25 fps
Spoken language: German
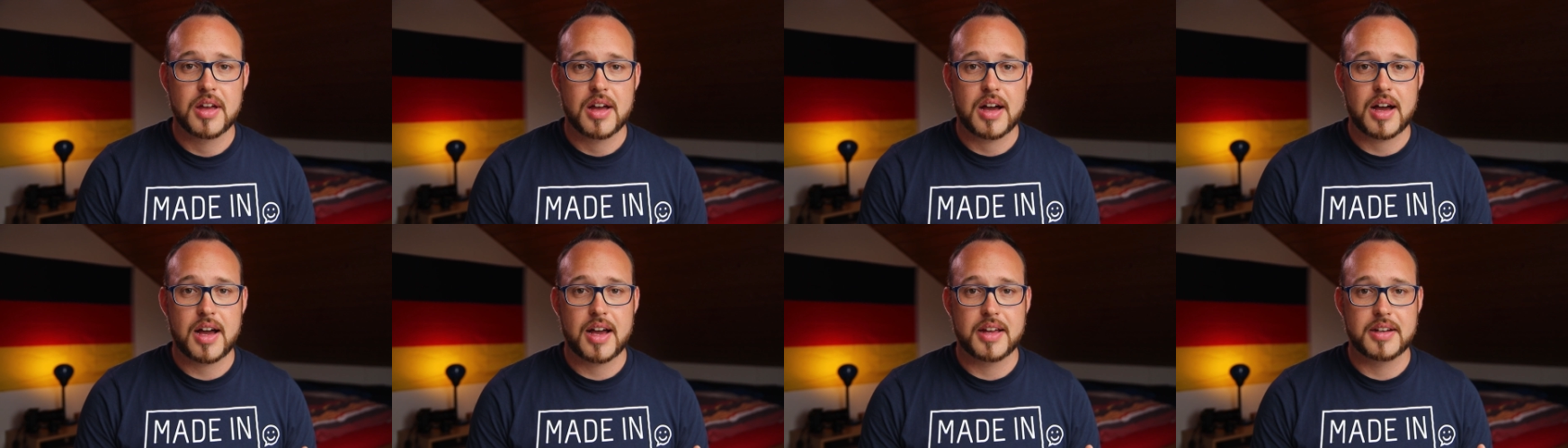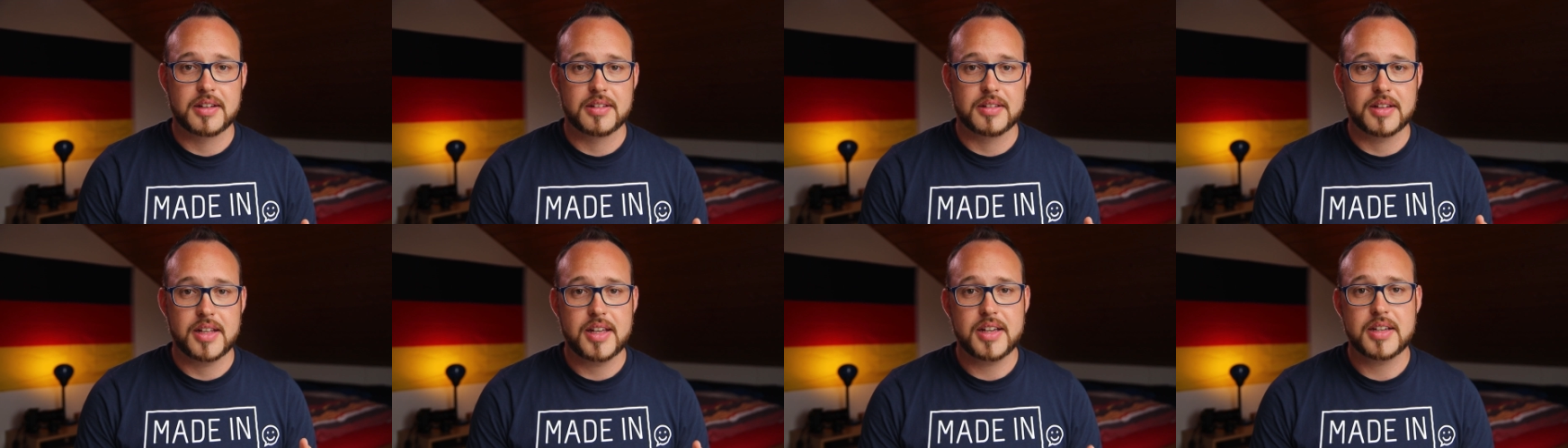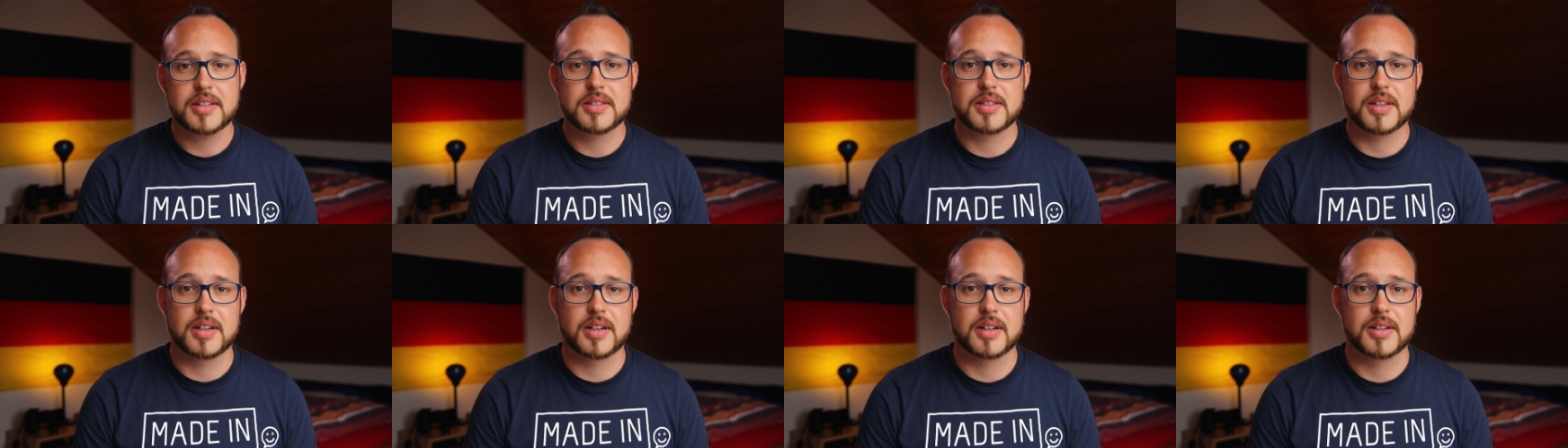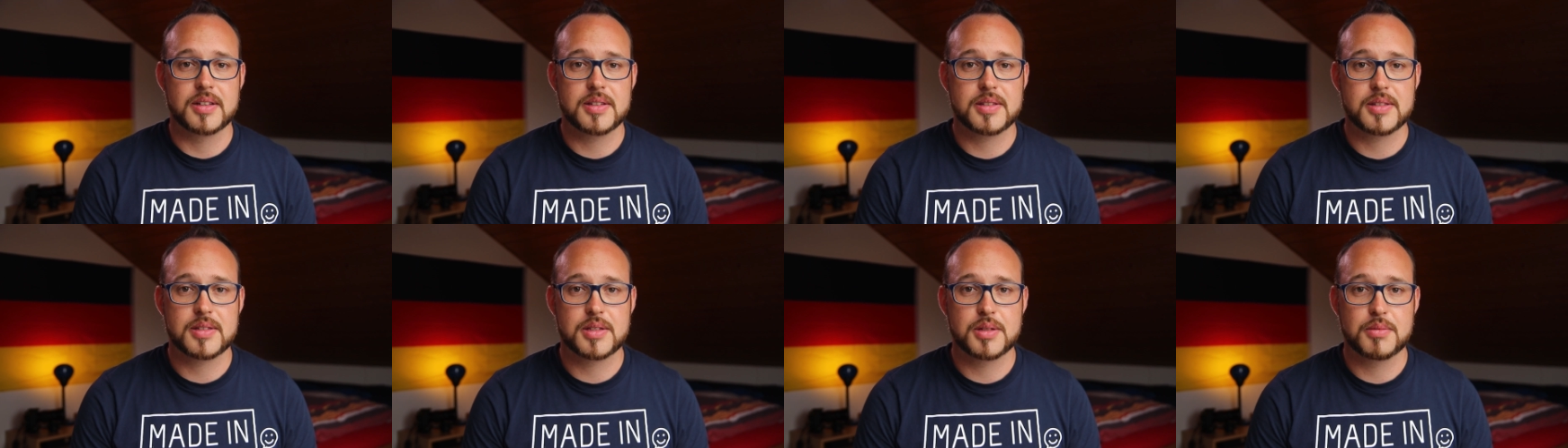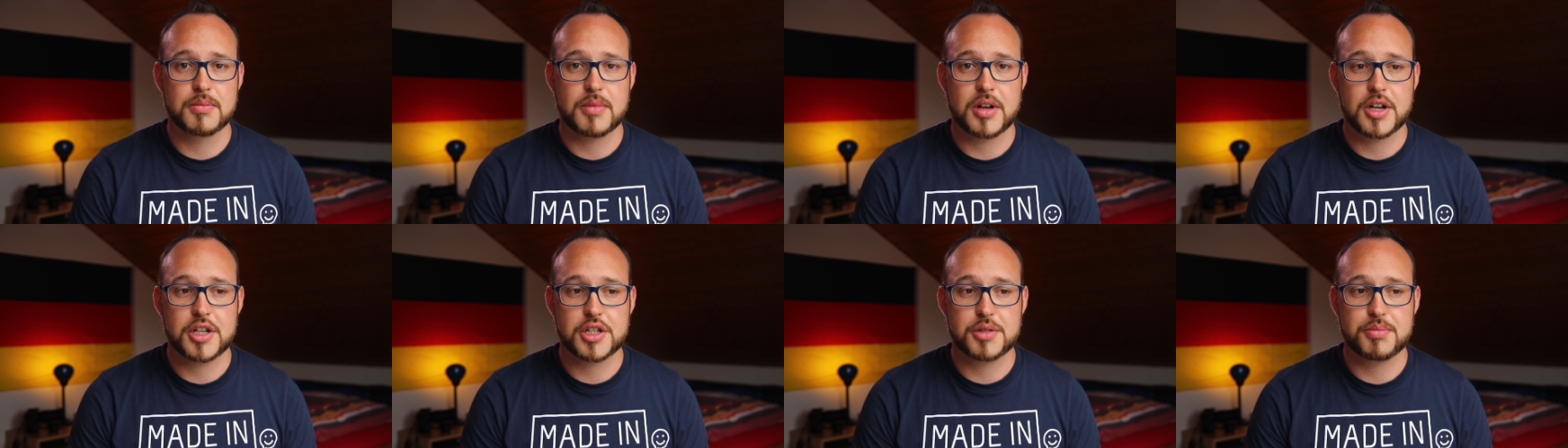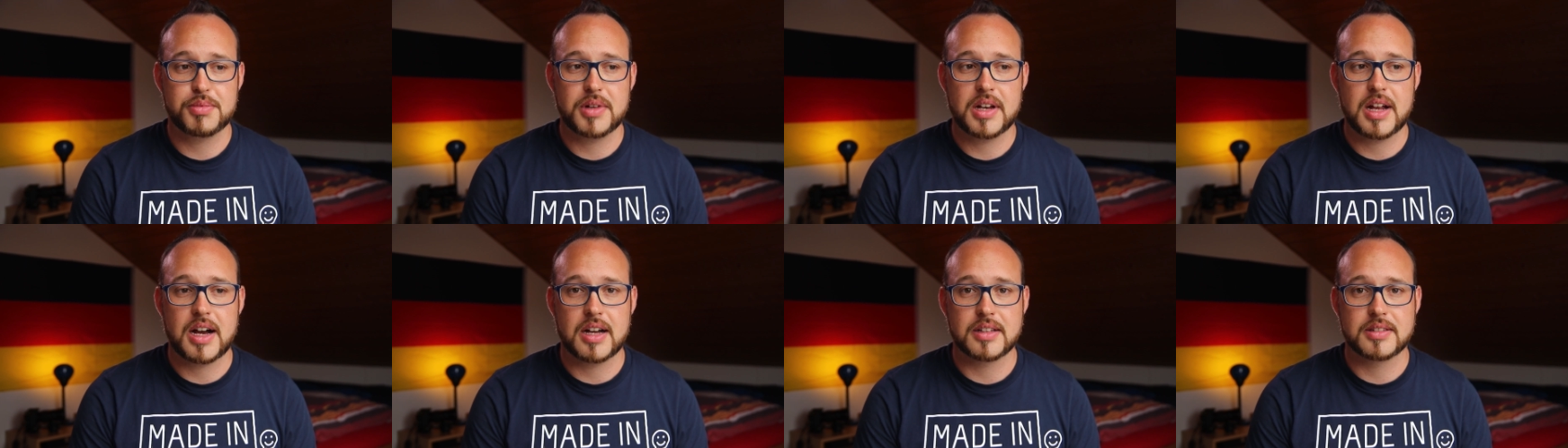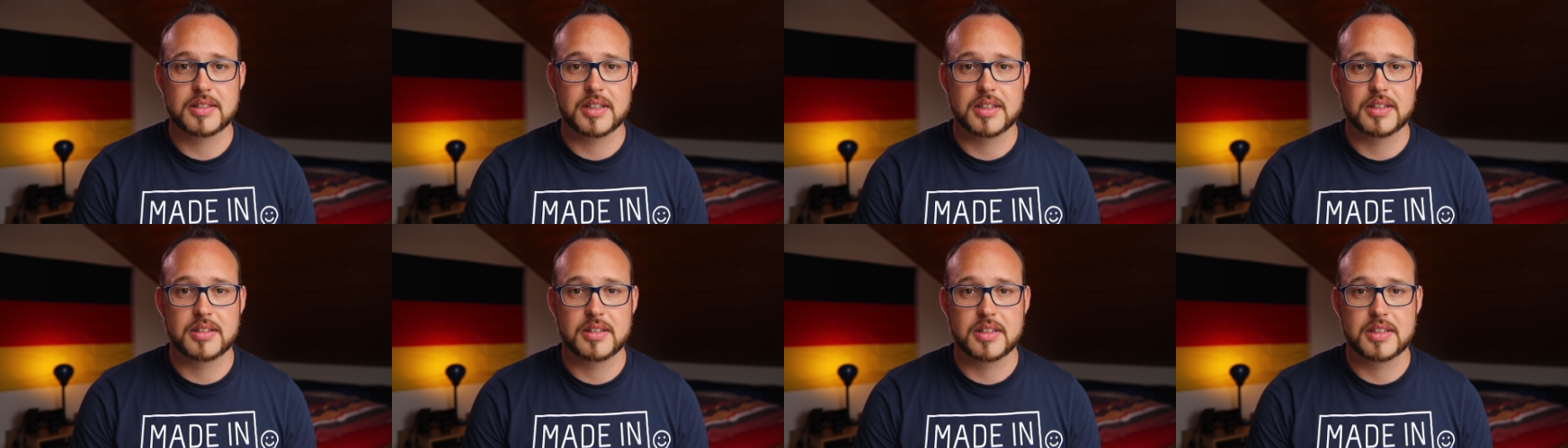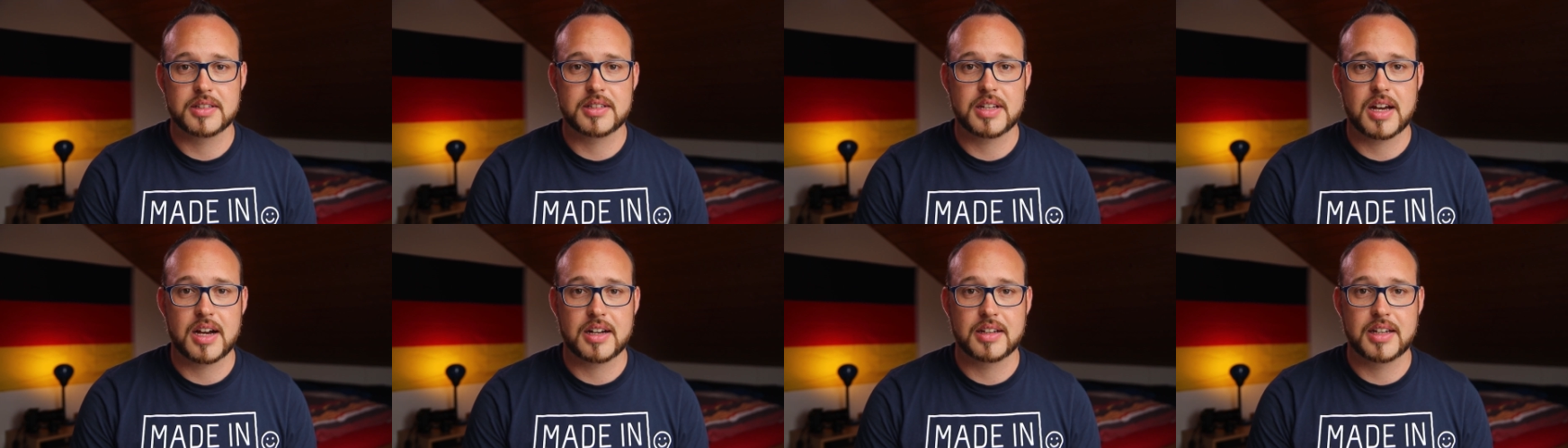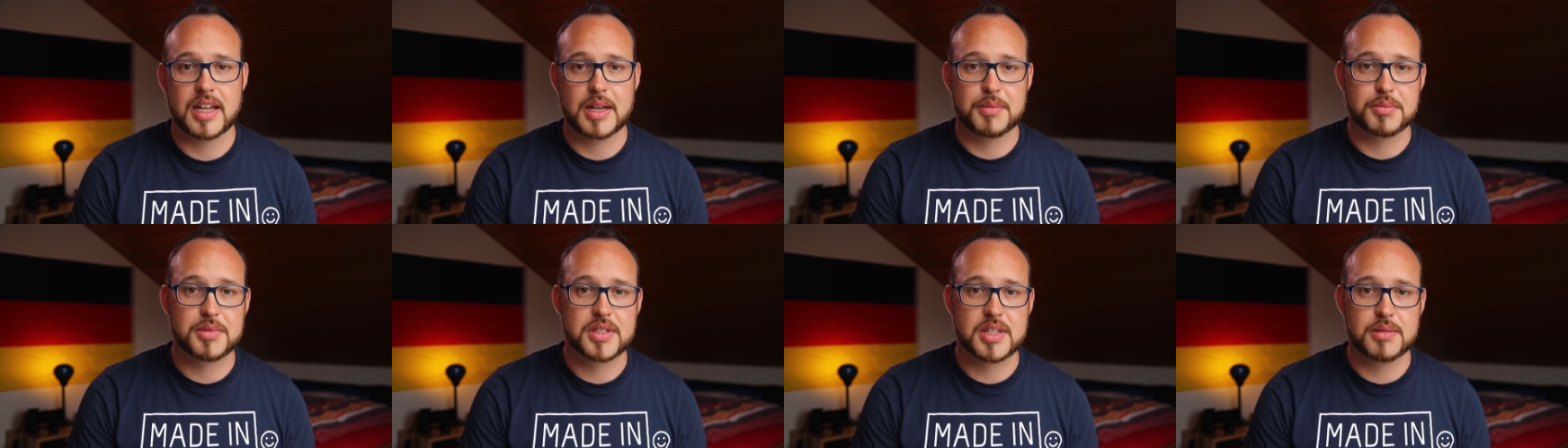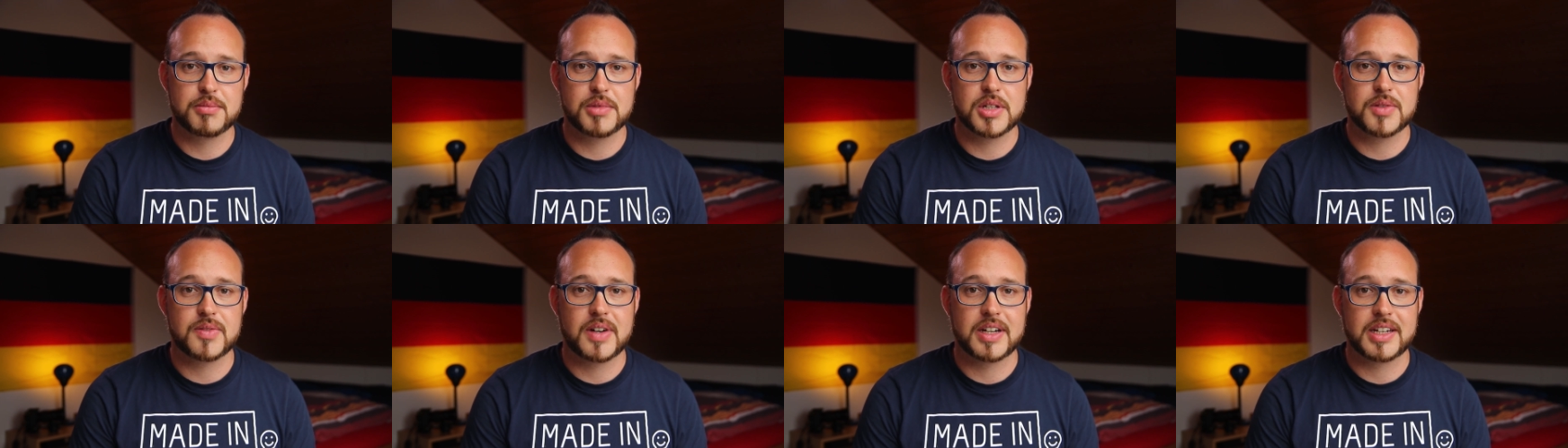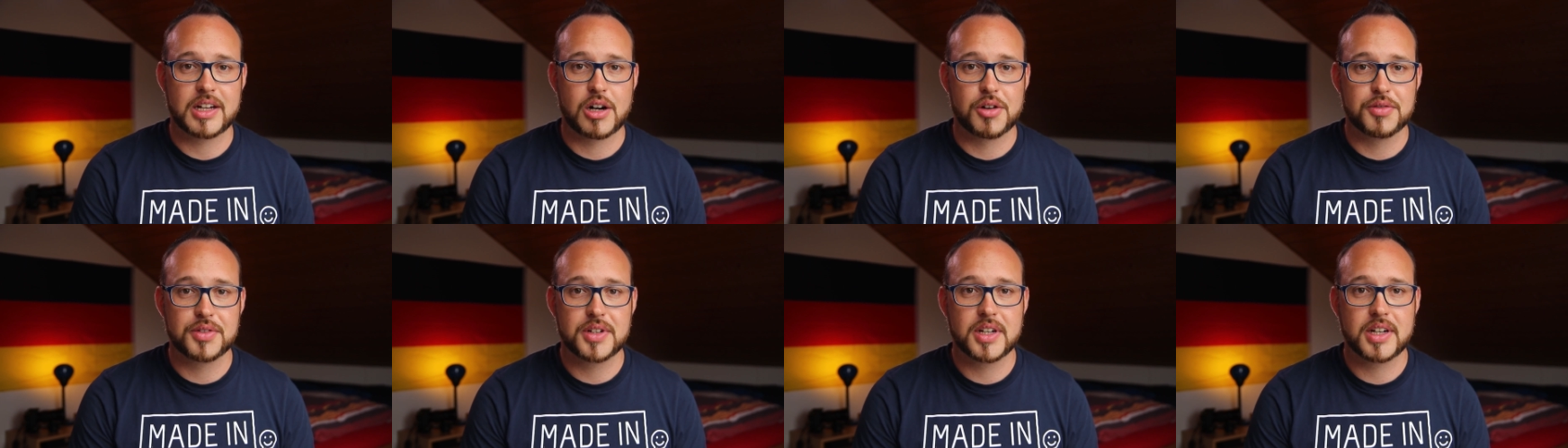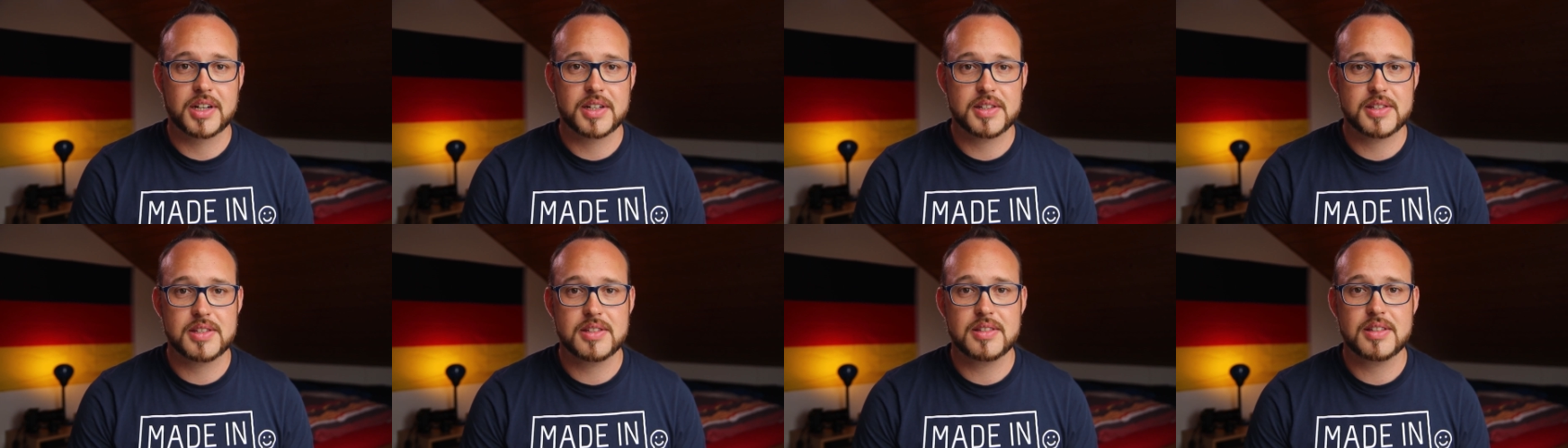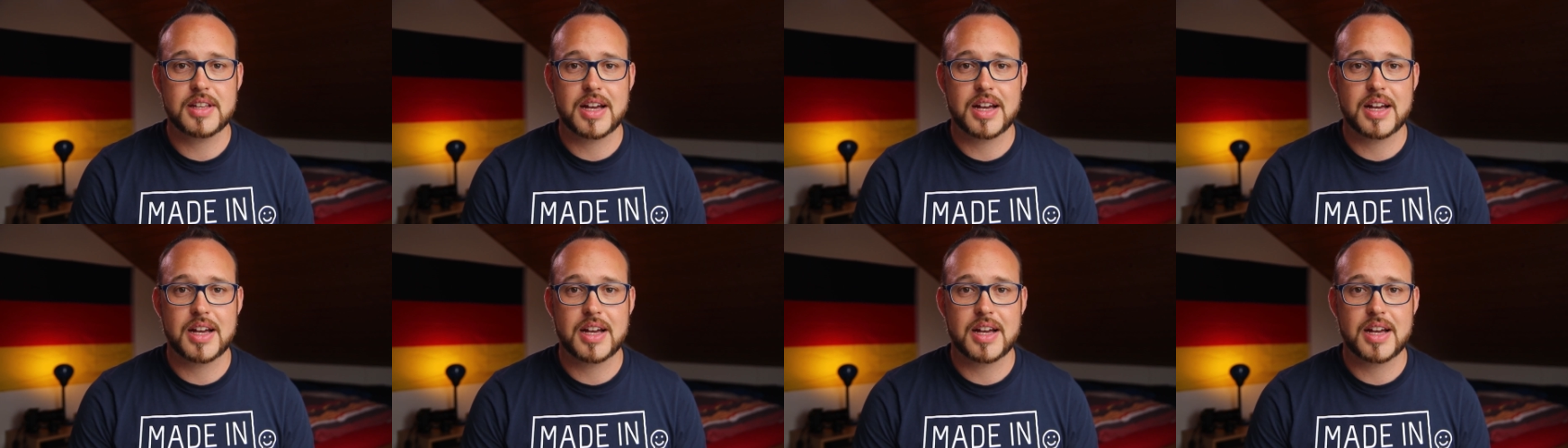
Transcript: Ein E-Gitarrist zum Beispiel hat den Gitarrenamp ziemlich weit aufgerissen,